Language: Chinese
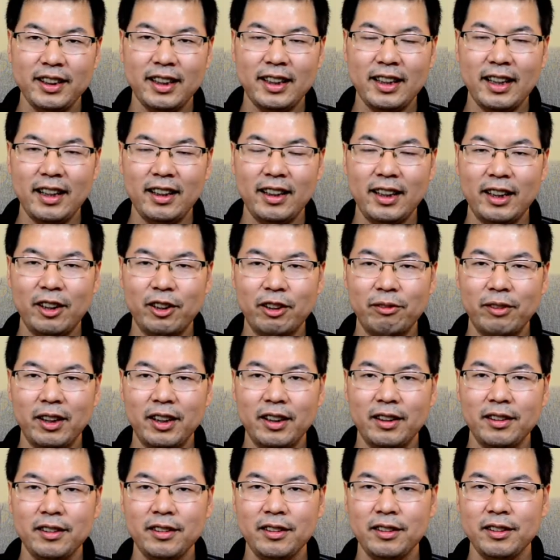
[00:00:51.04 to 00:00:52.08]
下来呢，我
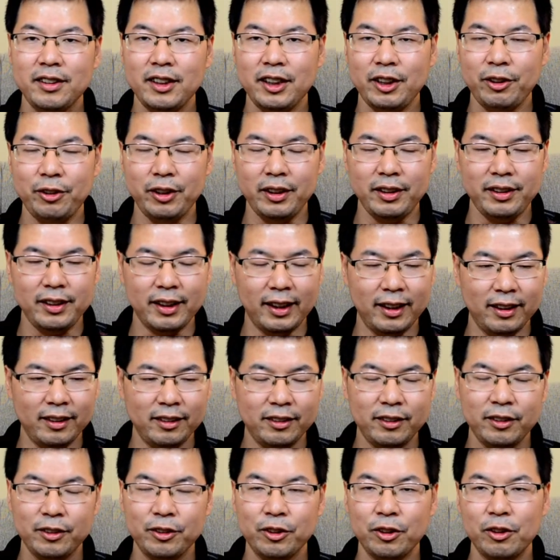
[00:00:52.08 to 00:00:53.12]
们继续
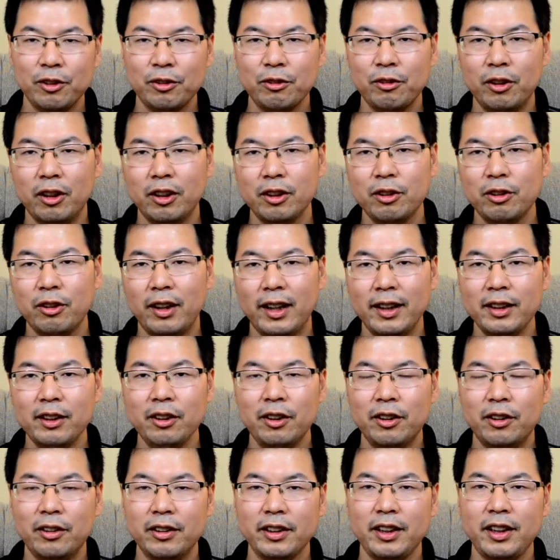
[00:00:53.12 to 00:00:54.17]
讲中国传
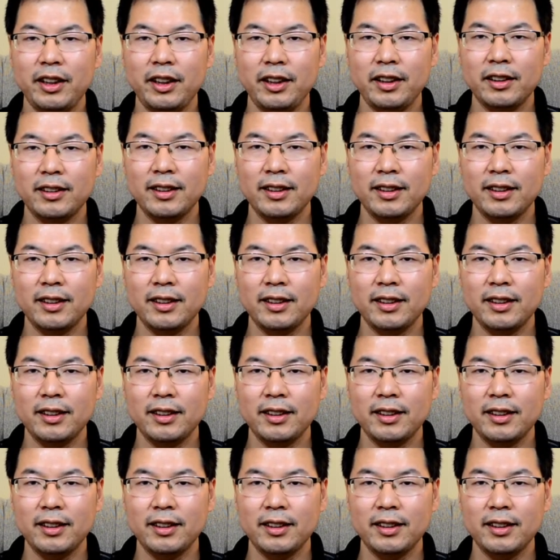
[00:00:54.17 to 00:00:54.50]
统意义